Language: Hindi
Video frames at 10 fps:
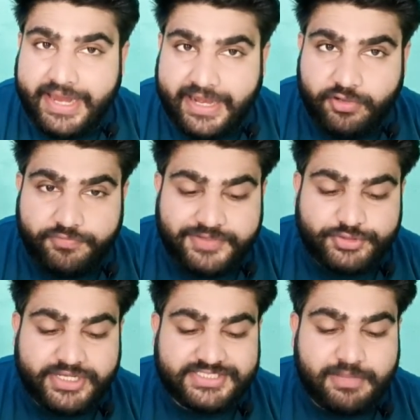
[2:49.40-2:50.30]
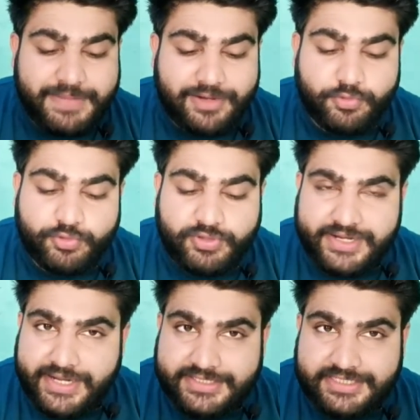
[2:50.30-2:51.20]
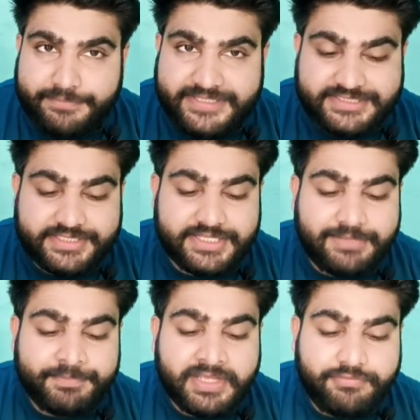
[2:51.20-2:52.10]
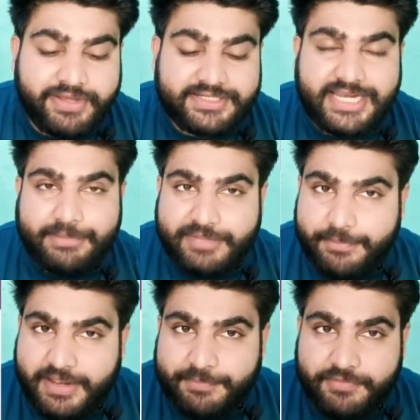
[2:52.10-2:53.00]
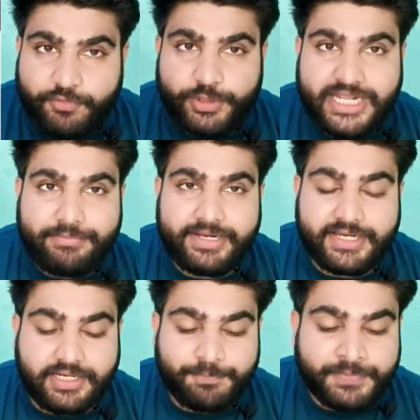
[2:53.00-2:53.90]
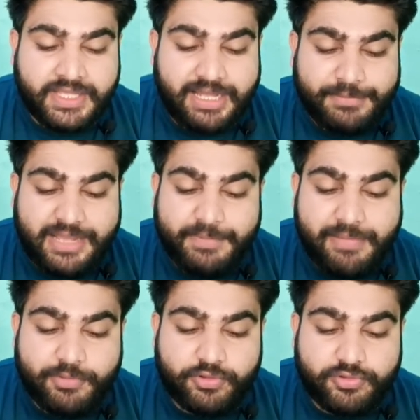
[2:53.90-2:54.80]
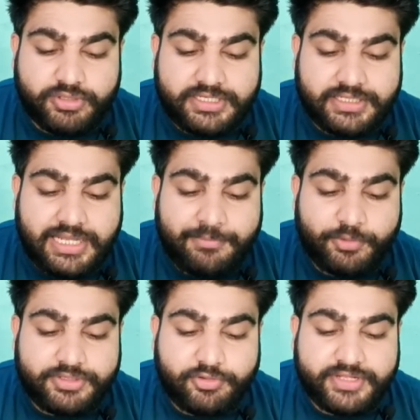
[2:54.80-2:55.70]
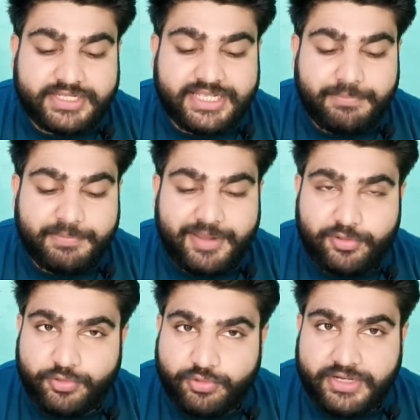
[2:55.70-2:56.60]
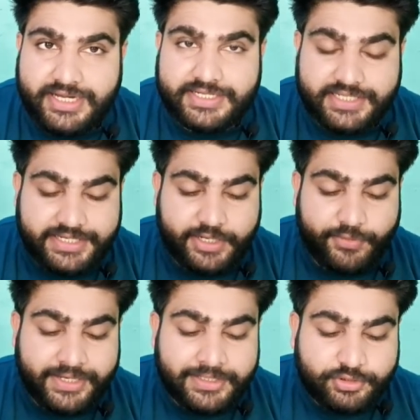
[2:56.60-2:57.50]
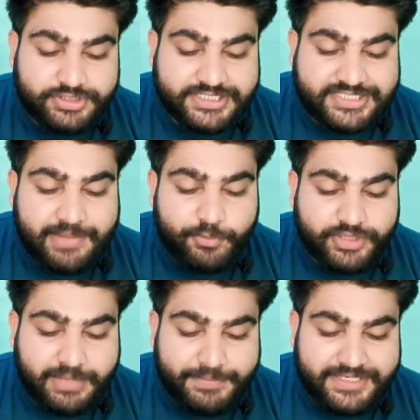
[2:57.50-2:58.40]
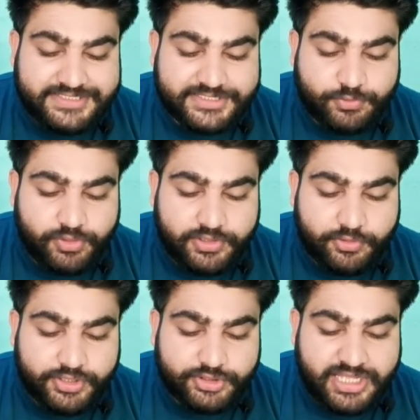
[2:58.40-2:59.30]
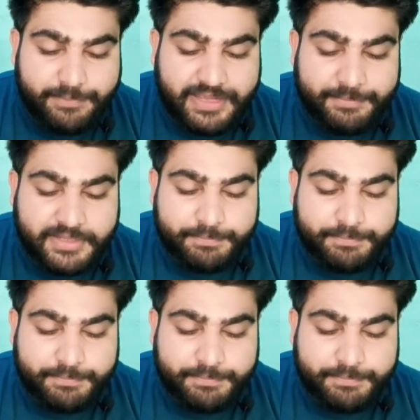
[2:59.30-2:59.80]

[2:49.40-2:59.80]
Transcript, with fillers: हेड ऑफिस जो है इसका बेंगलुरु कर्नाटका में स्थित है वर्क टाइप यहाँ पे आपको फुल टाइम रहेगा अब यहाँ पे आप लोगों को आप लोग कहोगे कि यहाँ पे बेंगलुरु कर्नाटका लिखा हुआ है तो जैसे आप लोग यहाँ पे नीचे स्कोल करोगे तो यहाँ पे आपका